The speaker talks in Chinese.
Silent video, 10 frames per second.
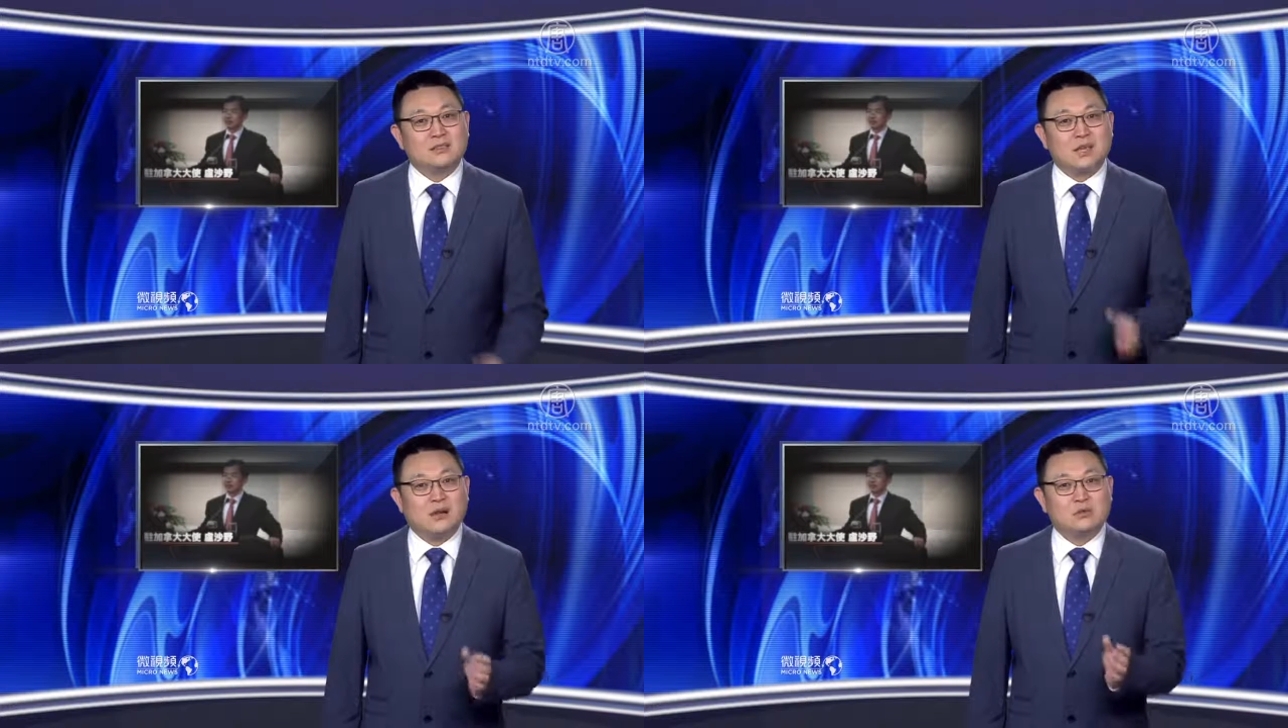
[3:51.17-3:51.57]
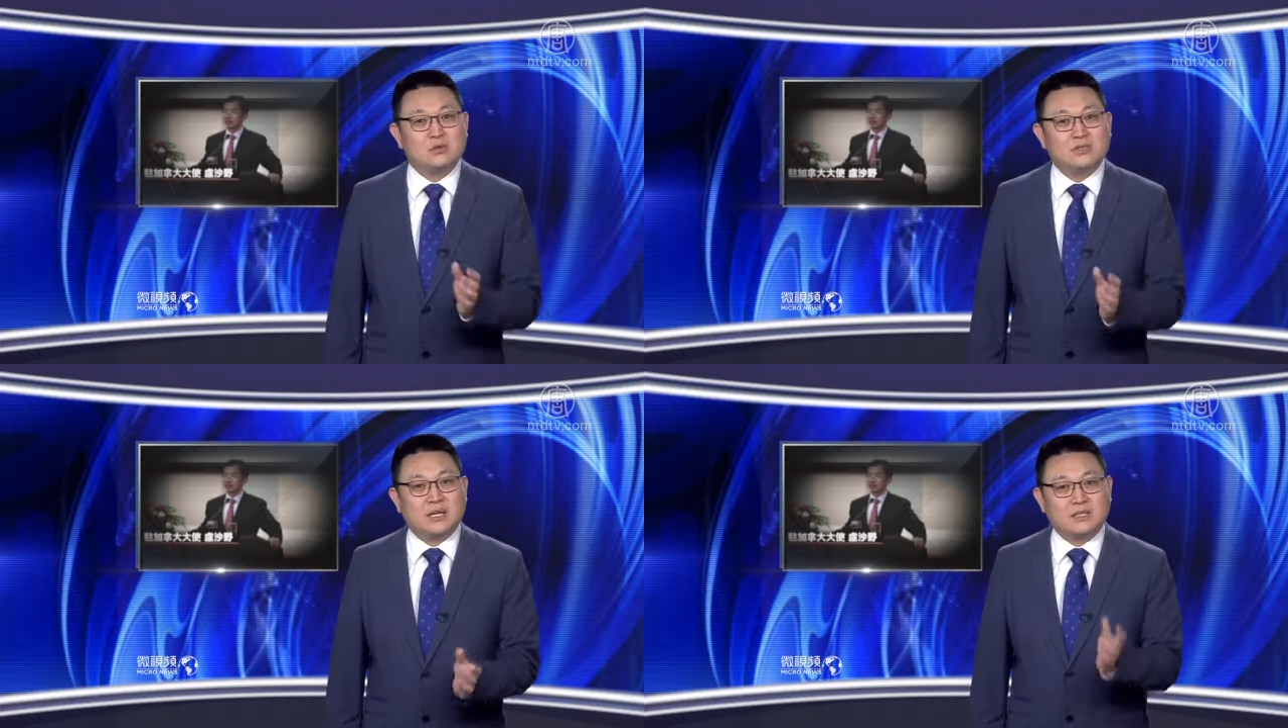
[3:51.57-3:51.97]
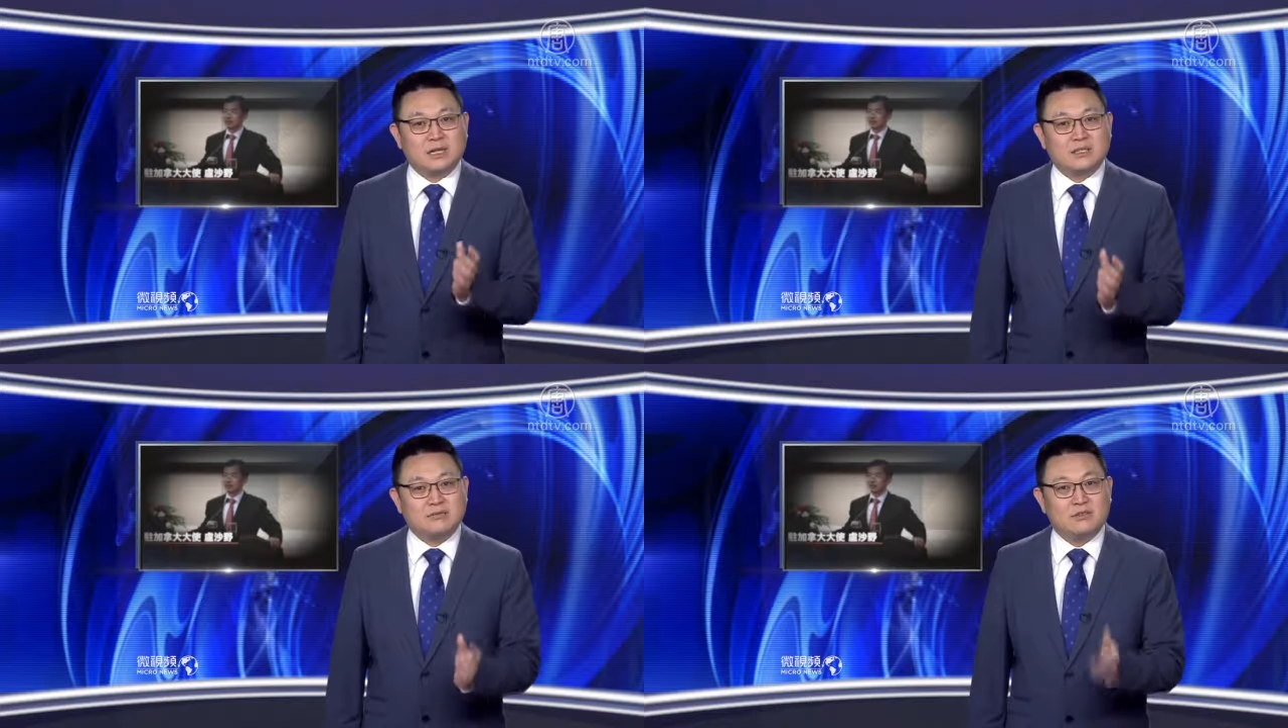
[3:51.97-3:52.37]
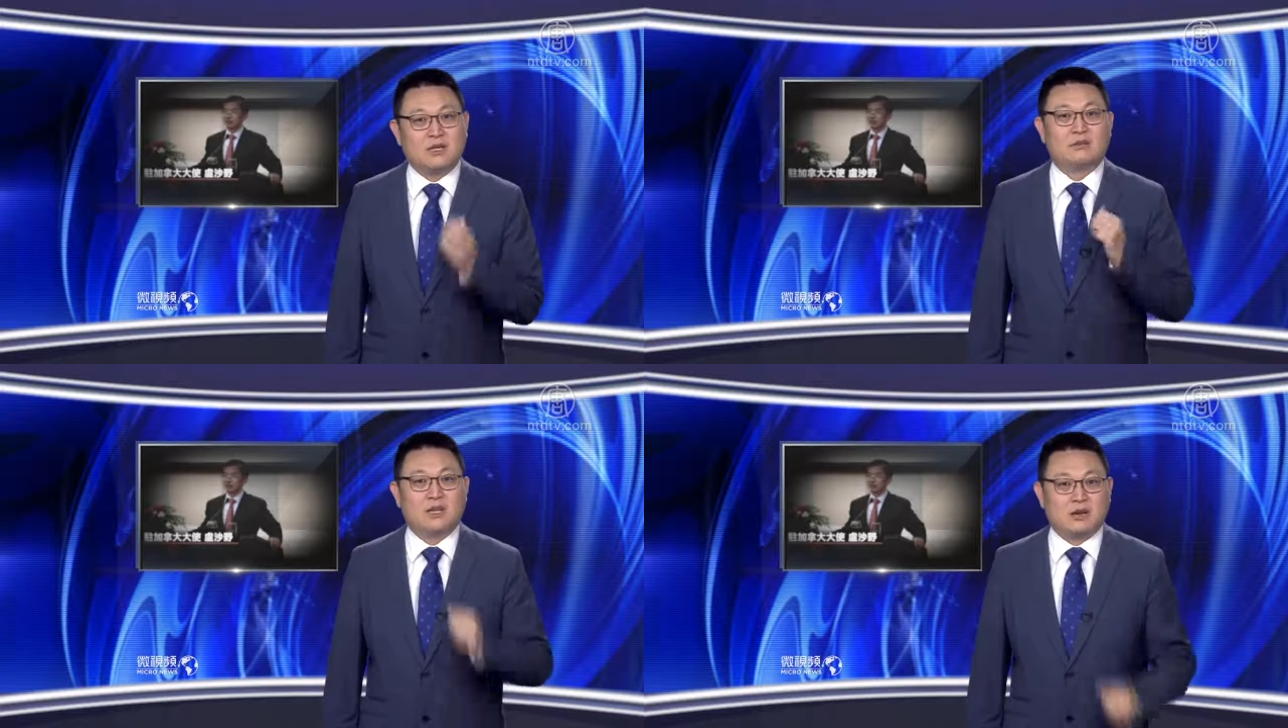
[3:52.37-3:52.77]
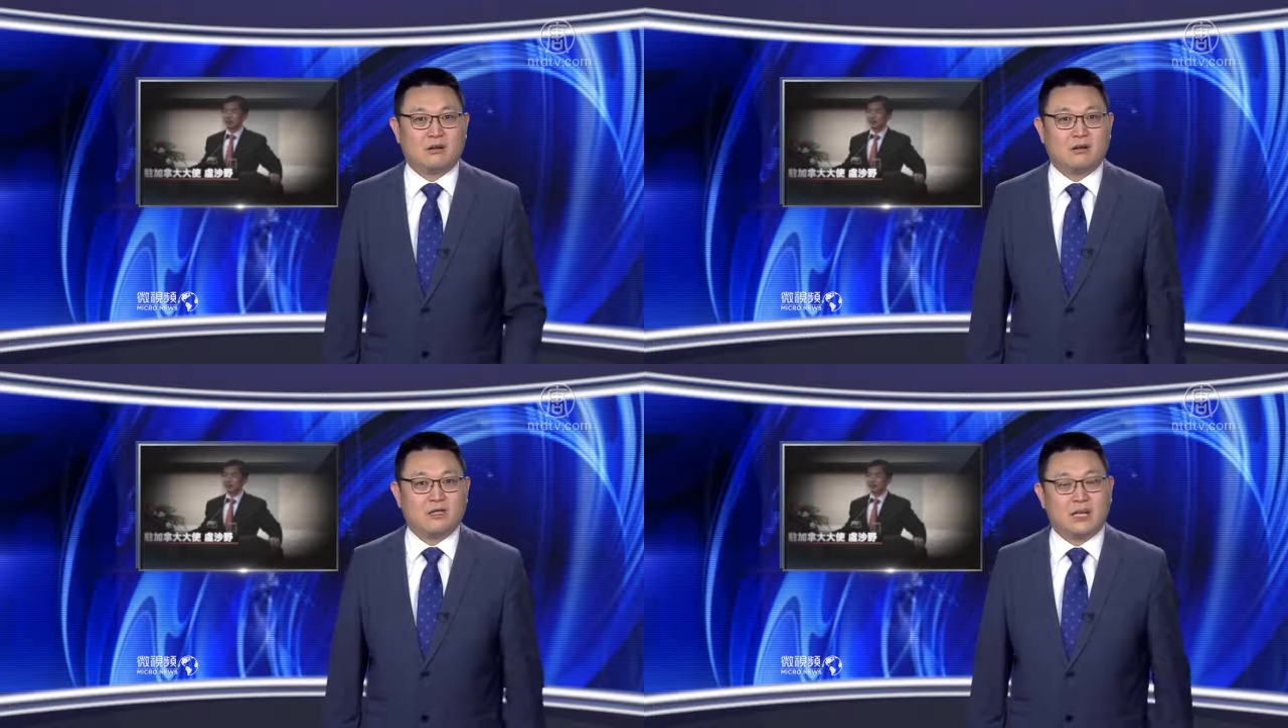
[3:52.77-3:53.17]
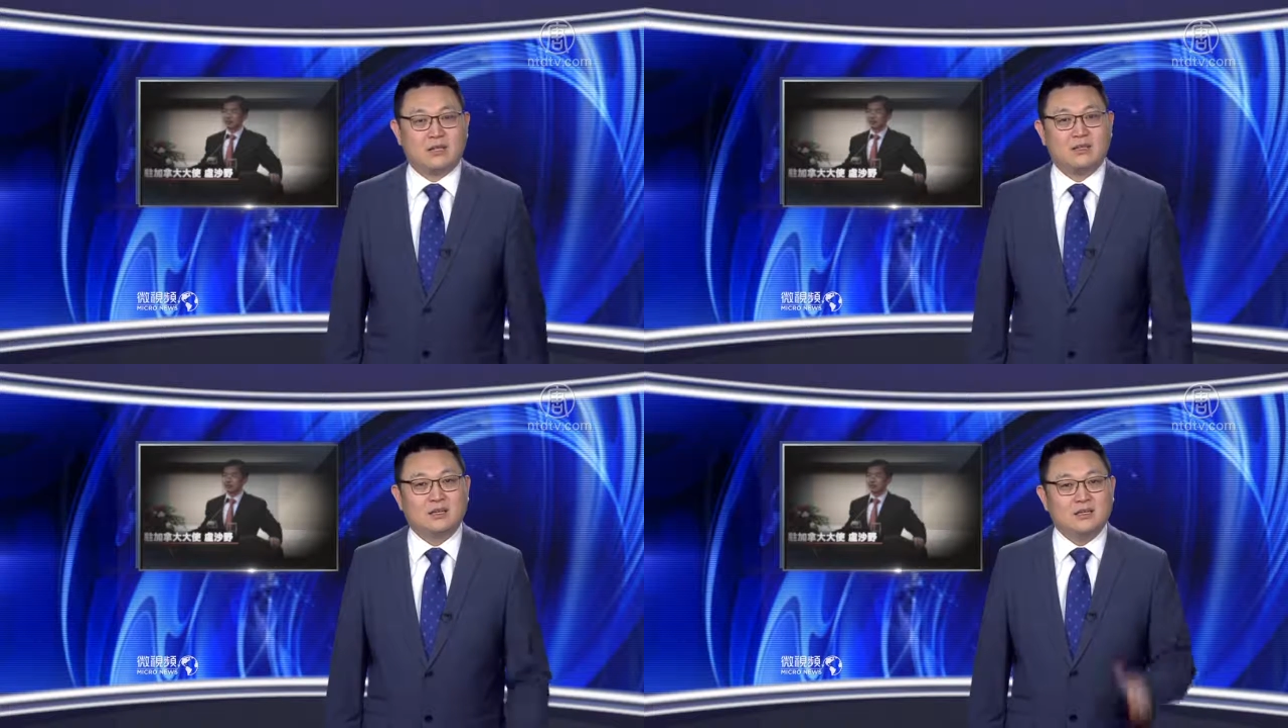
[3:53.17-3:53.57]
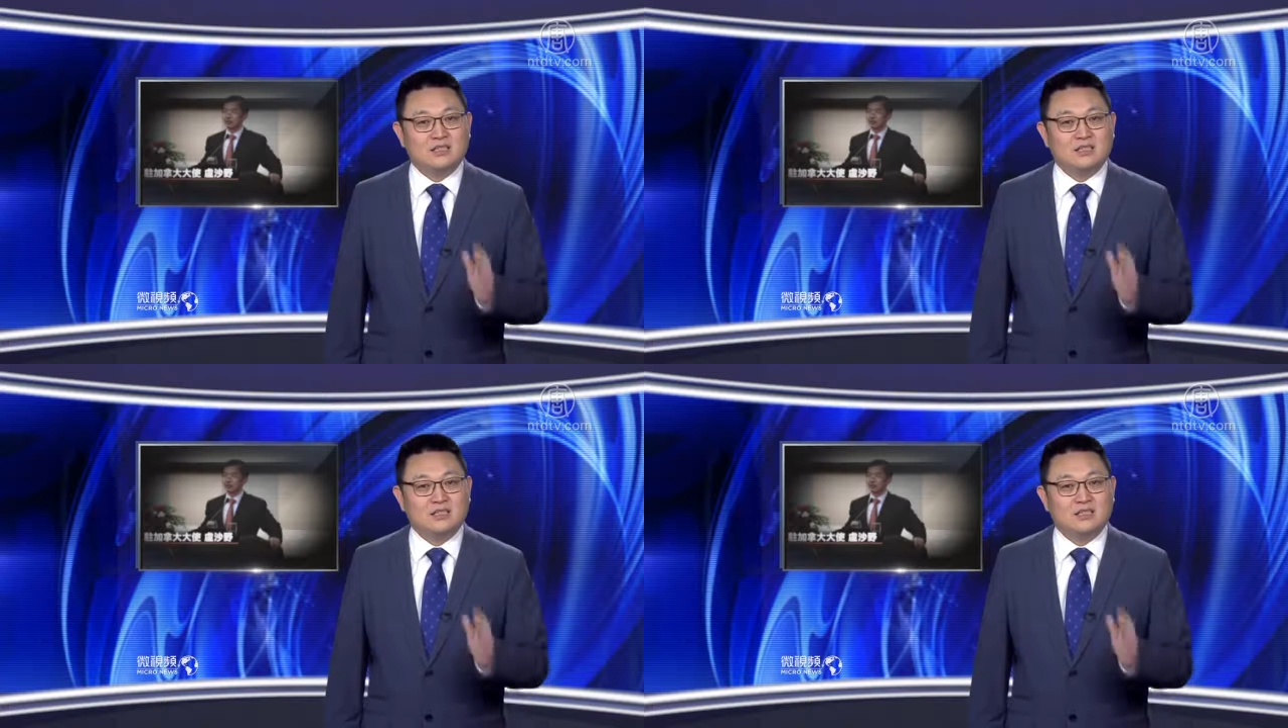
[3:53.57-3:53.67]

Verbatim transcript: 当初加拿大政府找你好好谈，